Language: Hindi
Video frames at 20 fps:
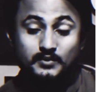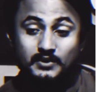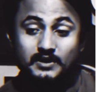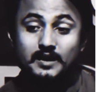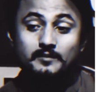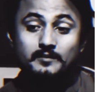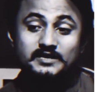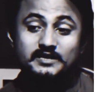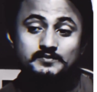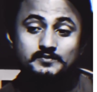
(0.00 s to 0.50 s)

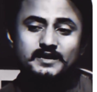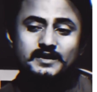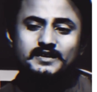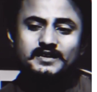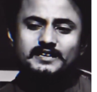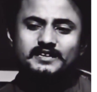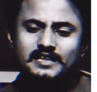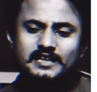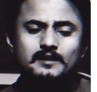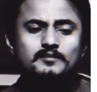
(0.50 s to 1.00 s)
पूरा
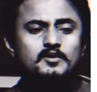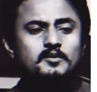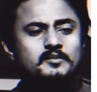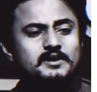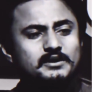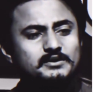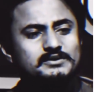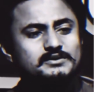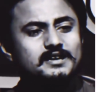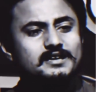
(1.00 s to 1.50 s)
बचपन किताबों
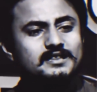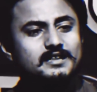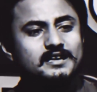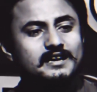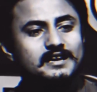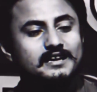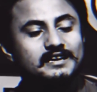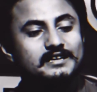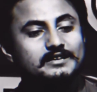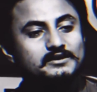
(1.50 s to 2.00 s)
में
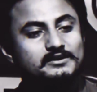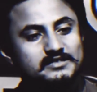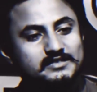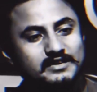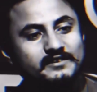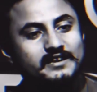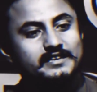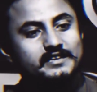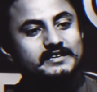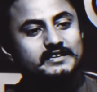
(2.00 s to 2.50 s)
गुजरता है तो
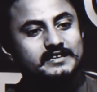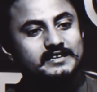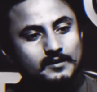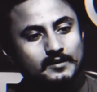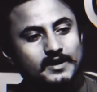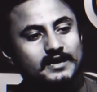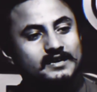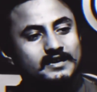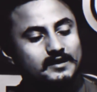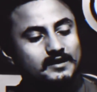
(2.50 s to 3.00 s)
जवानी
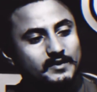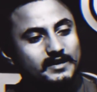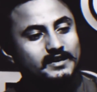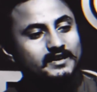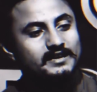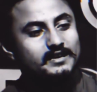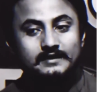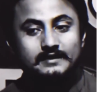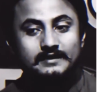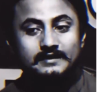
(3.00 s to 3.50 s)
कमाने में
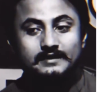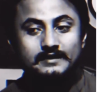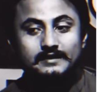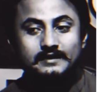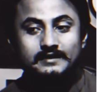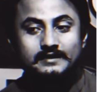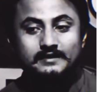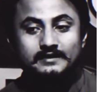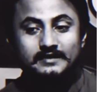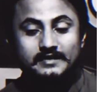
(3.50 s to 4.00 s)

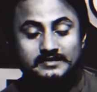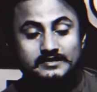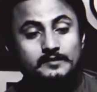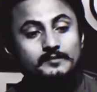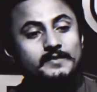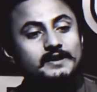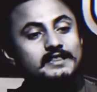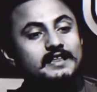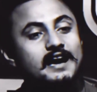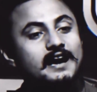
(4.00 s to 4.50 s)
ये
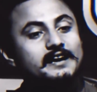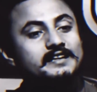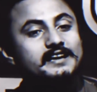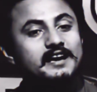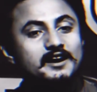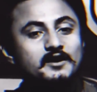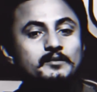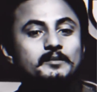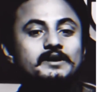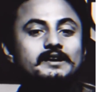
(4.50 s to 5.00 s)

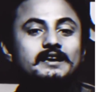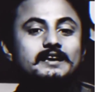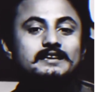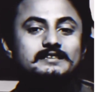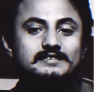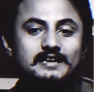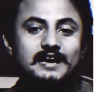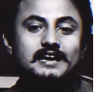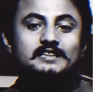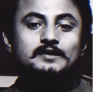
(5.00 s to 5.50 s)
जिम्मेदारियां उम्र
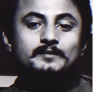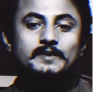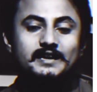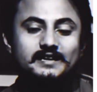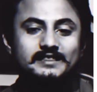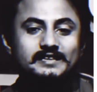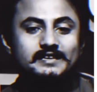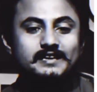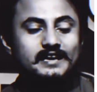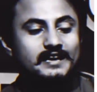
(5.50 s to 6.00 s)
के साथ
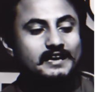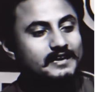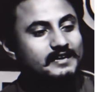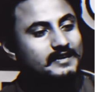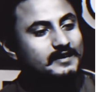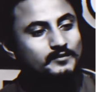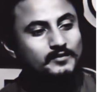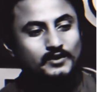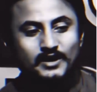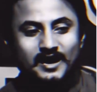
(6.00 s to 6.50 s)
बढ़ती
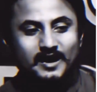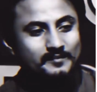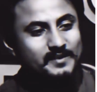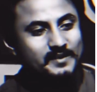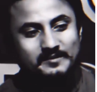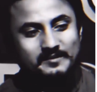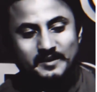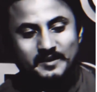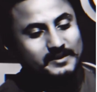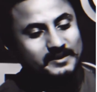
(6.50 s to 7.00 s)
है ये
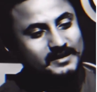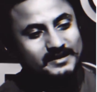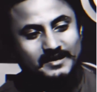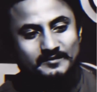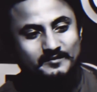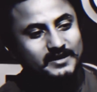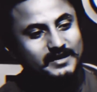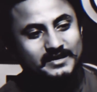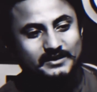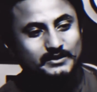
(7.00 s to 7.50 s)
बुढ़ापे में भी
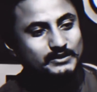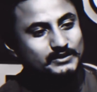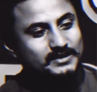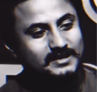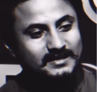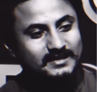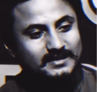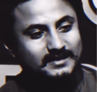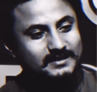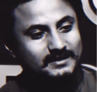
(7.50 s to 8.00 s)
कम नहीं
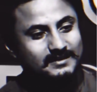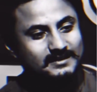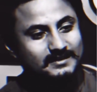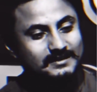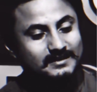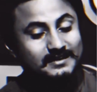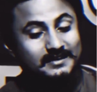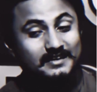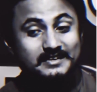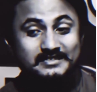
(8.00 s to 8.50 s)
होता
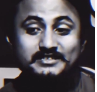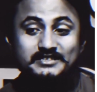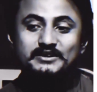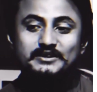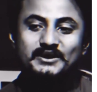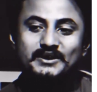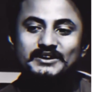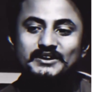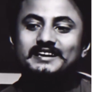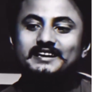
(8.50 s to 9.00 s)
अजी
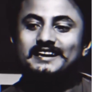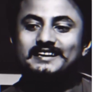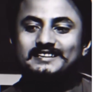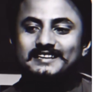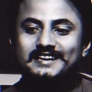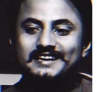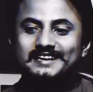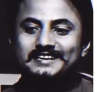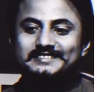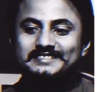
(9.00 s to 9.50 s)
कौन
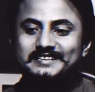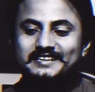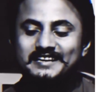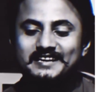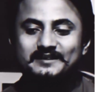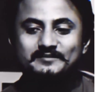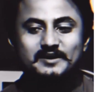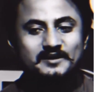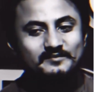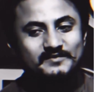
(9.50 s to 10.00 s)
कहता है
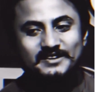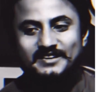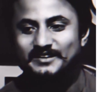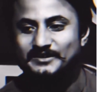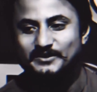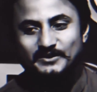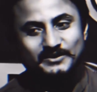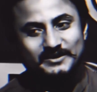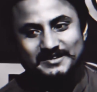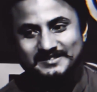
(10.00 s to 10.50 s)
जनाब हम
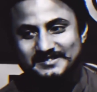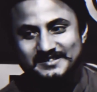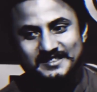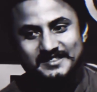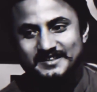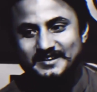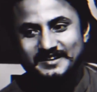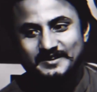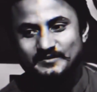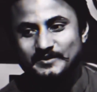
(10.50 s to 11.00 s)
लड़कों के
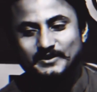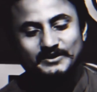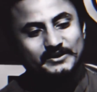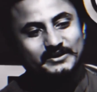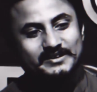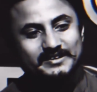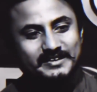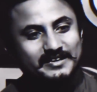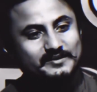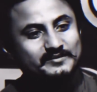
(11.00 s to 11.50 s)
जिंदगी में
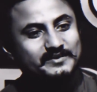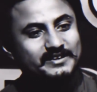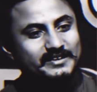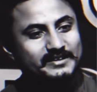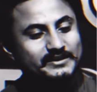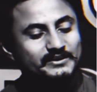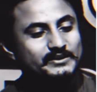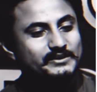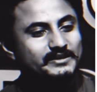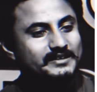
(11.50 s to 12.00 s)
कोई गम
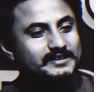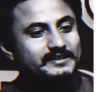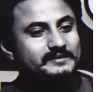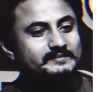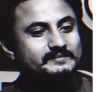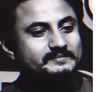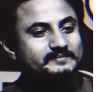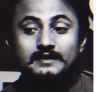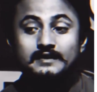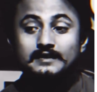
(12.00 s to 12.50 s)
नहीं होता
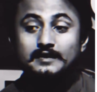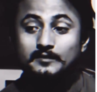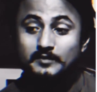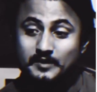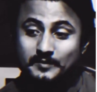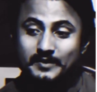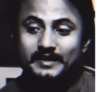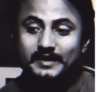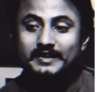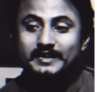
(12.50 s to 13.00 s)

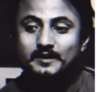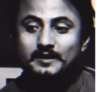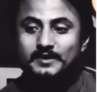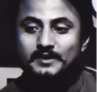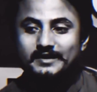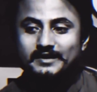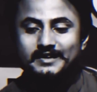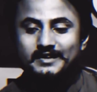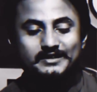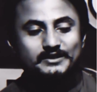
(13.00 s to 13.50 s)
कभी बेटा
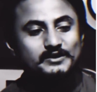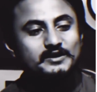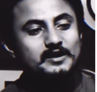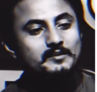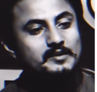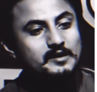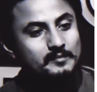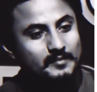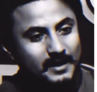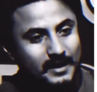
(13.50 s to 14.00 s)
बनकर तो
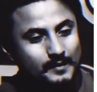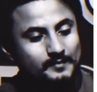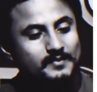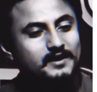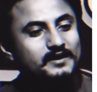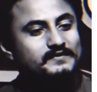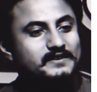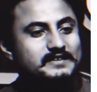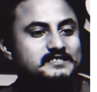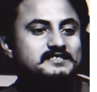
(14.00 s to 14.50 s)
कभी
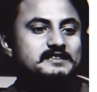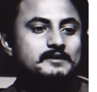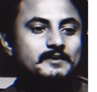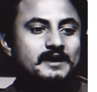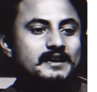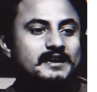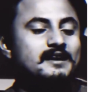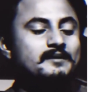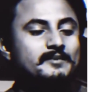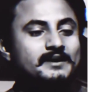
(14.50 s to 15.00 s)
बाप का फर्ज
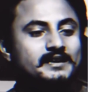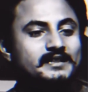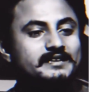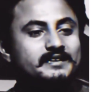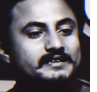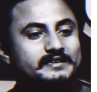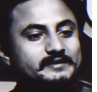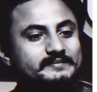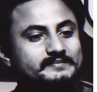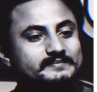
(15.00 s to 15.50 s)
निभाना
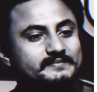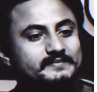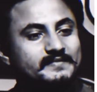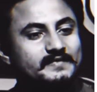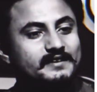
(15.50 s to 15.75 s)
पड़ता है